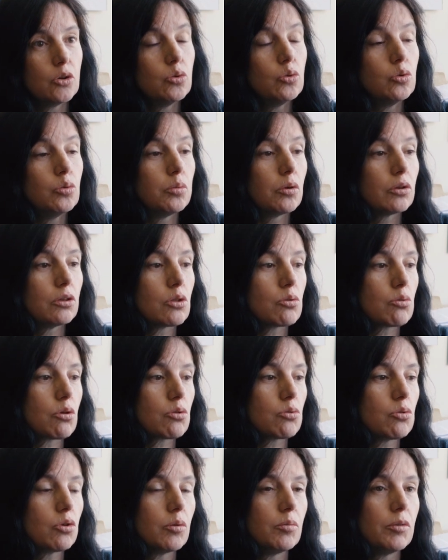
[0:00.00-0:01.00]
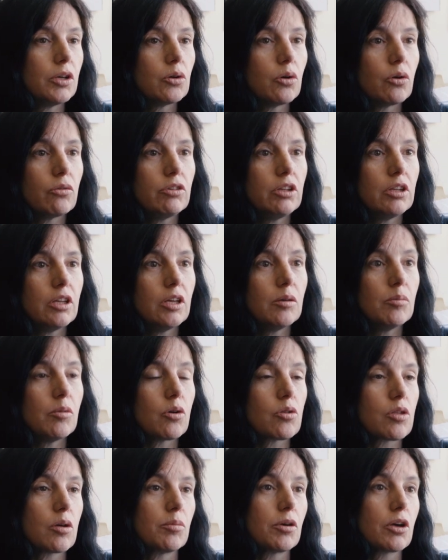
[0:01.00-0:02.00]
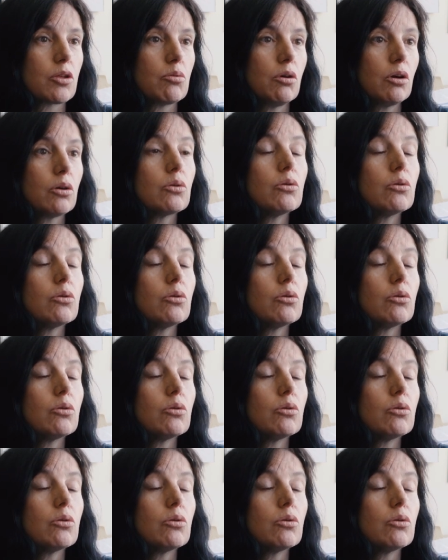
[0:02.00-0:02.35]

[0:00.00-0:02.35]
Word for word: ou pour des oiseaux comme les corvidés, ben on s'aperçoit